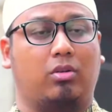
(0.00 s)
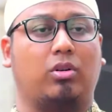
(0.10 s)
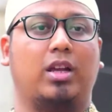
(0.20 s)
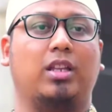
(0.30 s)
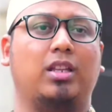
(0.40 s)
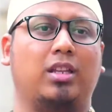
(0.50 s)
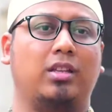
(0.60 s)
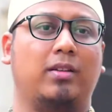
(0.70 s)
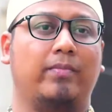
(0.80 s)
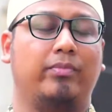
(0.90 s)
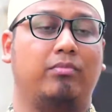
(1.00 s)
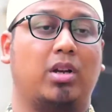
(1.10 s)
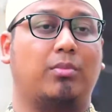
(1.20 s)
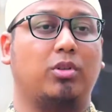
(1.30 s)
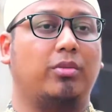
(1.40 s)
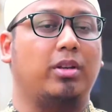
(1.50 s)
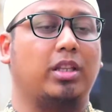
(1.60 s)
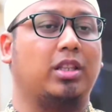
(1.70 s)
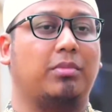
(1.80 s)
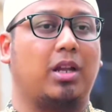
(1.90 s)
Quran ini, maka mudah-mudahan
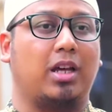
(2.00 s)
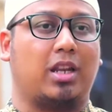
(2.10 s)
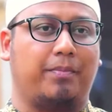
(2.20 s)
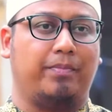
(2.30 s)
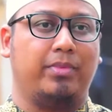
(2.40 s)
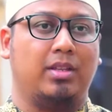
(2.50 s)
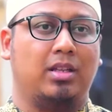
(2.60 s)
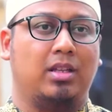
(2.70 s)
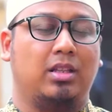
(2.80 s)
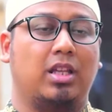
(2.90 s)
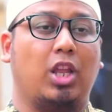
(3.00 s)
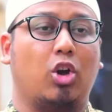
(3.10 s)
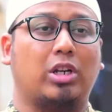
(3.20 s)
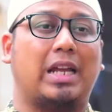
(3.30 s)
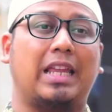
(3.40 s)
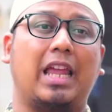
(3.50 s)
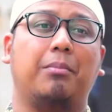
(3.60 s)
kita berharap dari orang yang